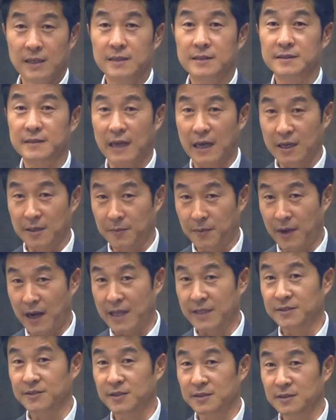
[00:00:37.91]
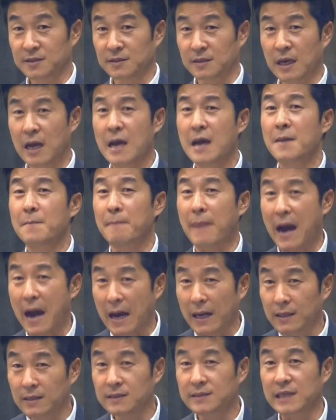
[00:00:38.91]
사이버 안전 등
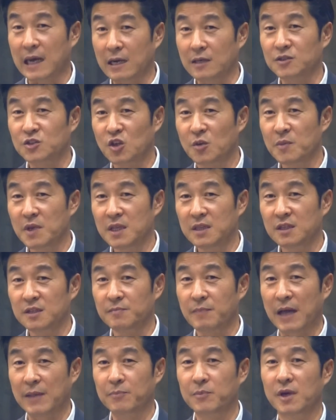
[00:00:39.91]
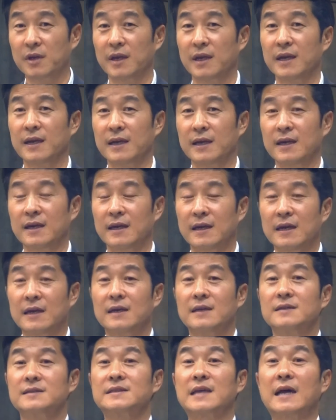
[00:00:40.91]
많은 장점이 있는 반면에
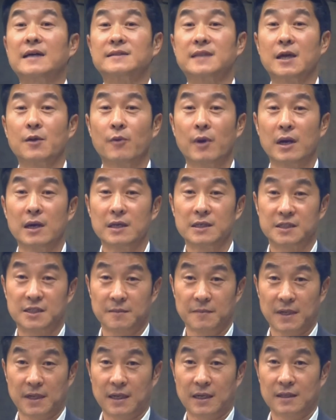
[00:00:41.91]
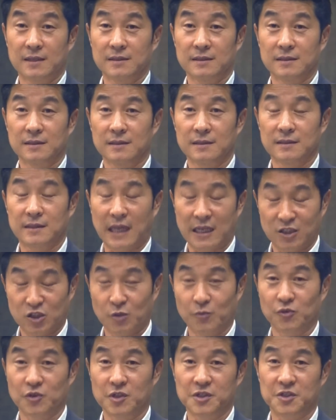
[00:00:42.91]
사생활 침해라는
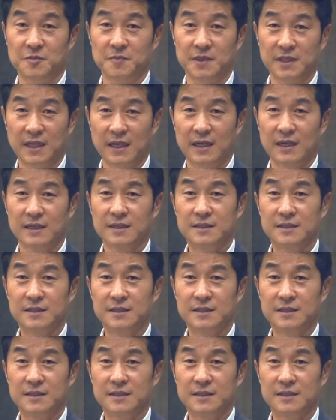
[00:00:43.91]
단점도 있습니다.